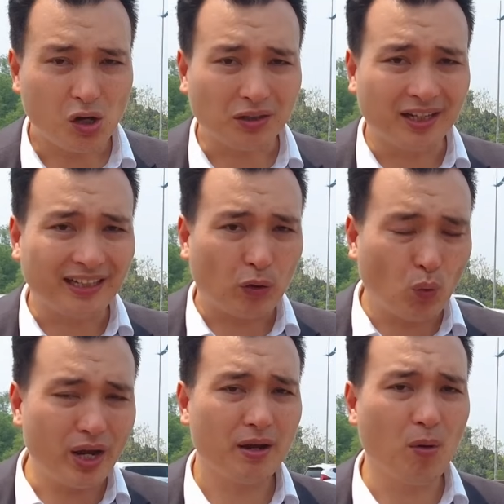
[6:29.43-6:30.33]
cho thấy cái
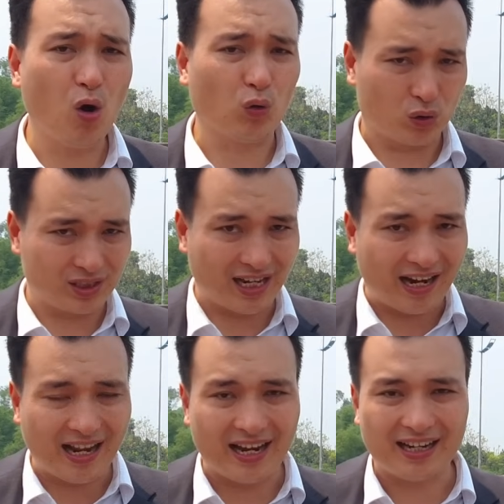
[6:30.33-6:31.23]
quy mô của dự
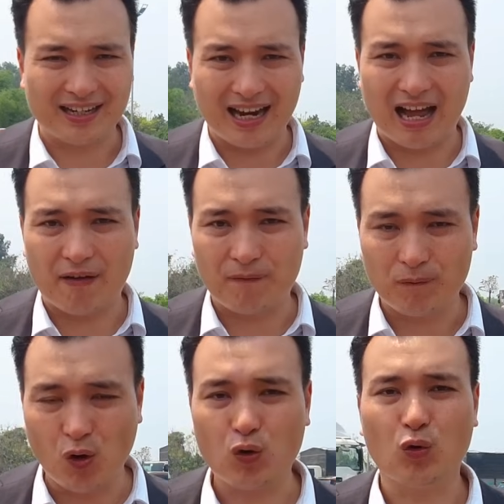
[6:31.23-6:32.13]
án này là
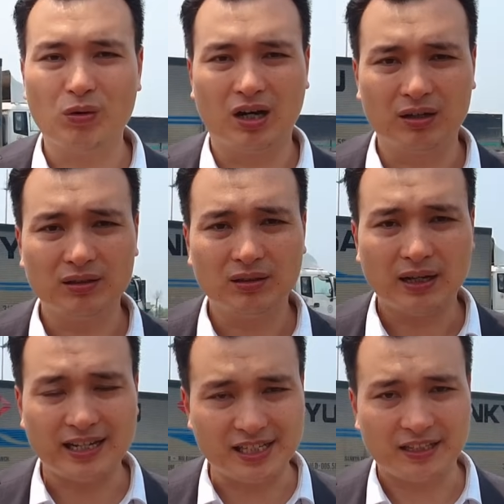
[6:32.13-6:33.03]
vô cùng lớn
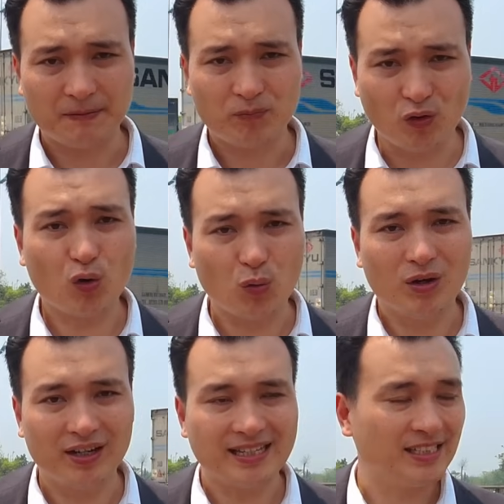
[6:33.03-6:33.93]
anh chị vô
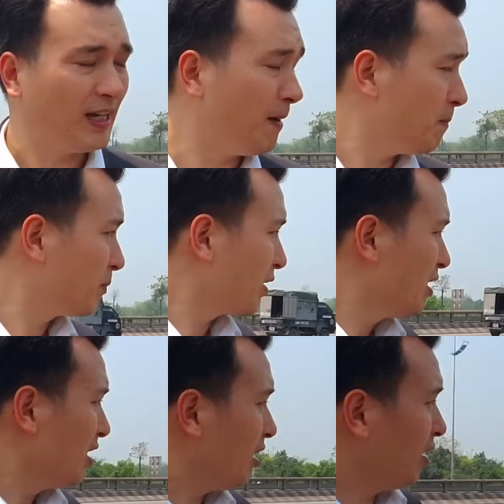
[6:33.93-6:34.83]
cùng lớn anh chị nhá
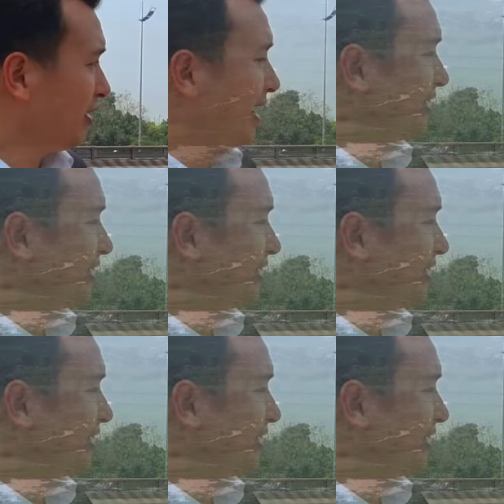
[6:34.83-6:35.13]
ở